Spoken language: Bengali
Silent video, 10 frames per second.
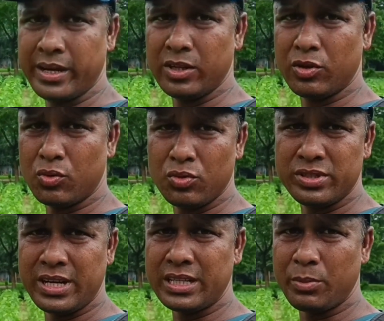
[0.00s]
কিন্তু ওটা কোন
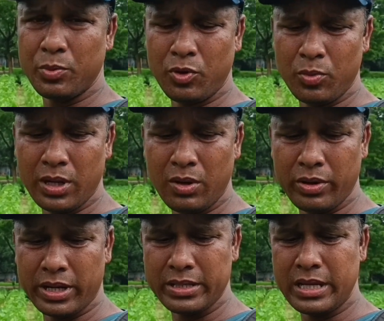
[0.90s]
জাত আমি বলবো না
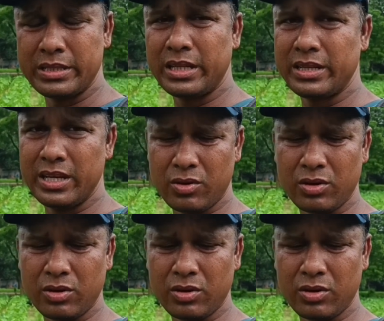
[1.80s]
অনেকে জাত জাত নিয়ে